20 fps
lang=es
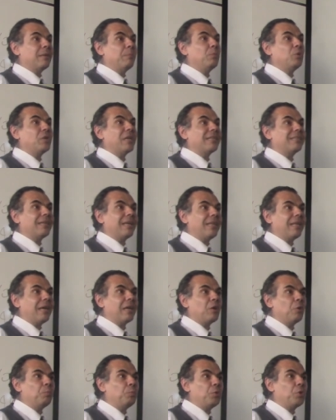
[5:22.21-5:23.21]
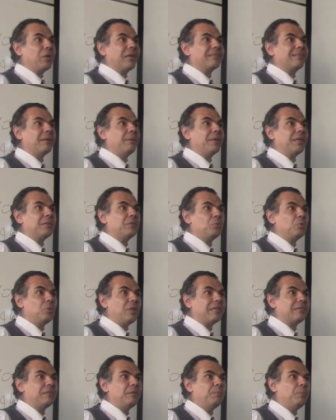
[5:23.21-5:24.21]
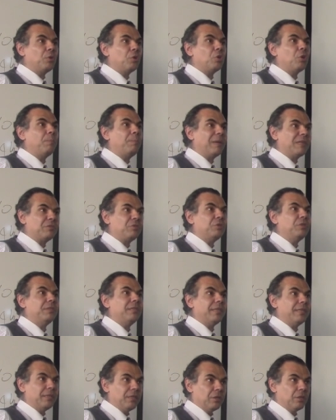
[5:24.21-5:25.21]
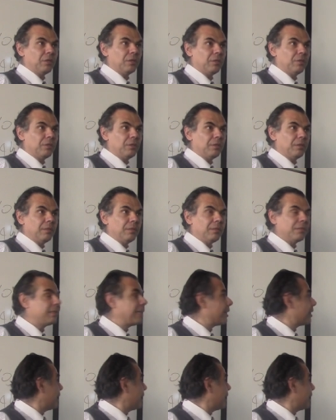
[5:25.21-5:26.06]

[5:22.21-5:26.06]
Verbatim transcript: amuralladas con pocas aberturas y poco espacio interior. ¿Está